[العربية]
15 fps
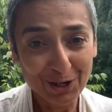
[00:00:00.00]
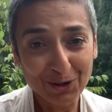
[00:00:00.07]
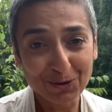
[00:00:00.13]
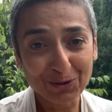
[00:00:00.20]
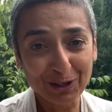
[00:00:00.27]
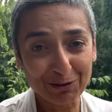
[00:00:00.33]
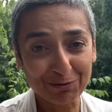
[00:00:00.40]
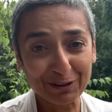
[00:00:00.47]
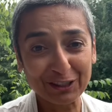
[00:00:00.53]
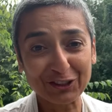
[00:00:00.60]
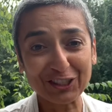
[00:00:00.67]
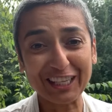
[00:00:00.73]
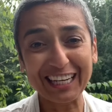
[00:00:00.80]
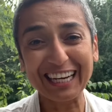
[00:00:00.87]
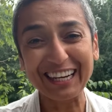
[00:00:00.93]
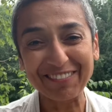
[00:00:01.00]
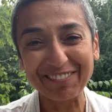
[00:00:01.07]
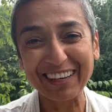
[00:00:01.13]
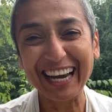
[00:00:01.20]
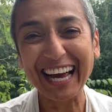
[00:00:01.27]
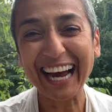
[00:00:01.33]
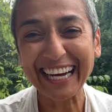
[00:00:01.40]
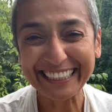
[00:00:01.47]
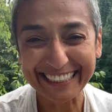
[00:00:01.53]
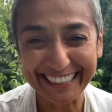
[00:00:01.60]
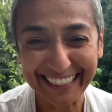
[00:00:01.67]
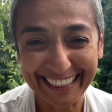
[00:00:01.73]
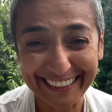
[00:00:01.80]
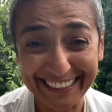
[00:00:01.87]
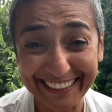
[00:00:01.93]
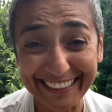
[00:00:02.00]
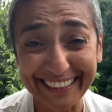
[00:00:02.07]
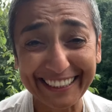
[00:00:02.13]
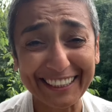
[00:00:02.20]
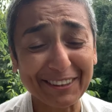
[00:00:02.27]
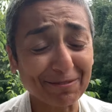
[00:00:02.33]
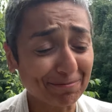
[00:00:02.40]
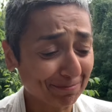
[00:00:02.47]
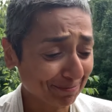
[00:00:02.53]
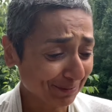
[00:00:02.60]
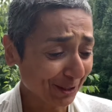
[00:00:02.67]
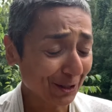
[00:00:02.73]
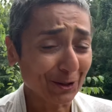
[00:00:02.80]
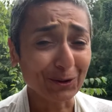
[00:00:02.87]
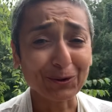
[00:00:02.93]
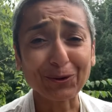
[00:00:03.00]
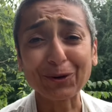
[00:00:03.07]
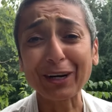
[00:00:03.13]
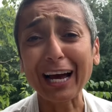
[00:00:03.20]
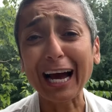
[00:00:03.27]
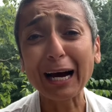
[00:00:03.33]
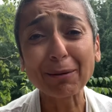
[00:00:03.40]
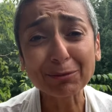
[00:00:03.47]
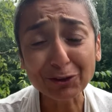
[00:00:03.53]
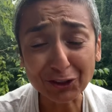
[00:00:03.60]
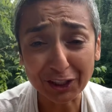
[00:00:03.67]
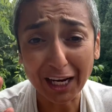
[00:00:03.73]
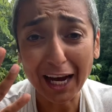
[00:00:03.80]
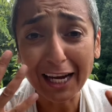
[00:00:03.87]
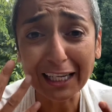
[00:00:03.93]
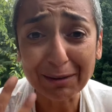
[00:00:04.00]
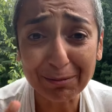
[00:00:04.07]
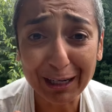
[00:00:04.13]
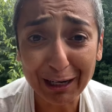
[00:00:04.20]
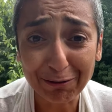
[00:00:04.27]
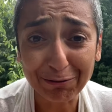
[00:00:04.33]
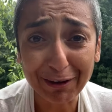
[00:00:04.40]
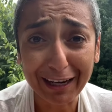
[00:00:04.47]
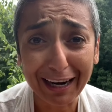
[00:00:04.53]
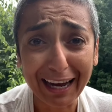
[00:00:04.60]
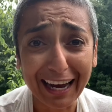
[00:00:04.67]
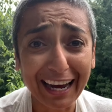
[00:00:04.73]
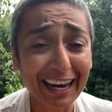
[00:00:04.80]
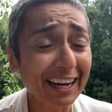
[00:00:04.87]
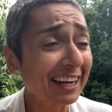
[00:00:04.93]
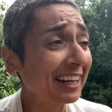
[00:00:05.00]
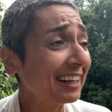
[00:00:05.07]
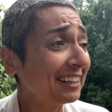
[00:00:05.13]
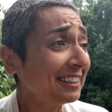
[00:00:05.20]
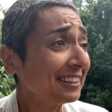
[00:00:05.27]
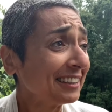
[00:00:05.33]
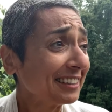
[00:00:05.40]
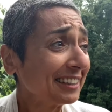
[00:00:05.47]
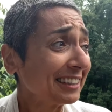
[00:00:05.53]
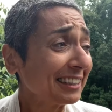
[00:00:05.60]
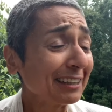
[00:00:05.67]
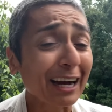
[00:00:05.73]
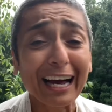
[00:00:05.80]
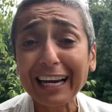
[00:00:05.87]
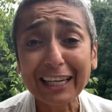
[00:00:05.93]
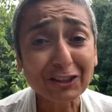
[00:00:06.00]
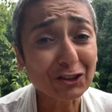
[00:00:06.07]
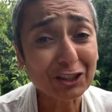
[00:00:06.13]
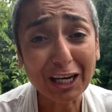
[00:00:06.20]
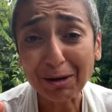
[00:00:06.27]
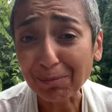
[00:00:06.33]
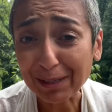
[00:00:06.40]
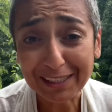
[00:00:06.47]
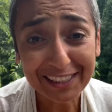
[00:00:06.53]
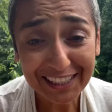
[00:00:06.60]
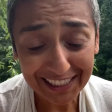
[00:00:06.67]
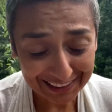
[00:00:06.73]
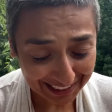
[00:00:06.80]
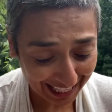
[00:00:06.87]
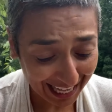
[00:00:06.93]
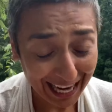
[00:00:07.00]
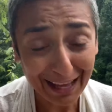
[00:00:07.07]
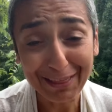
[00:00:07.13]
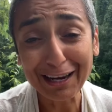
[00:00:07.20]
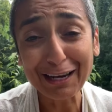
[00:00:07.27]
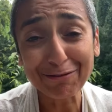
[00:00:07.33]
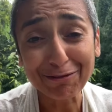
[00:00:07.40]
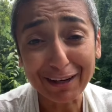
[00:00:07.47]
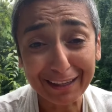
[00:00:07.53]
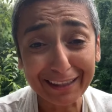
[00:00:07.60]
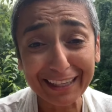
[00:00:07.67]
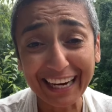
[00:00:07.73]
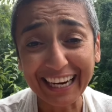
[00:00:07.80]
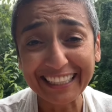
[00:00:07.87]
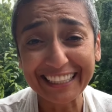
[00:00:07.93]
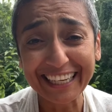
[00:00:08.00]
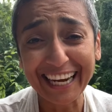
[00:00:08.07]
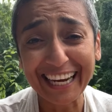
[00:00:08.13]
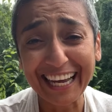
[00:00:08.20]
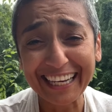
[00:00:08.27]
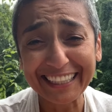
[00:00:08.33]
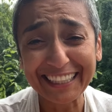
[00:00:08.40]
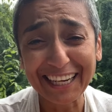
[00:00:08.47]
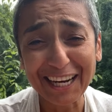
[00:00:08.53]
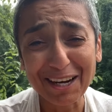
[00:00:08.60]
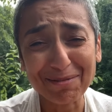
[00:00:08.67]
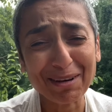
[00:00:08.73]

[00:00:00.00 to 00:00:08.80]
والفجل من حديقتي وراح ابكي اني من الفرح على يعني اشياء بسيطه هذا اللي يفرحني هالايام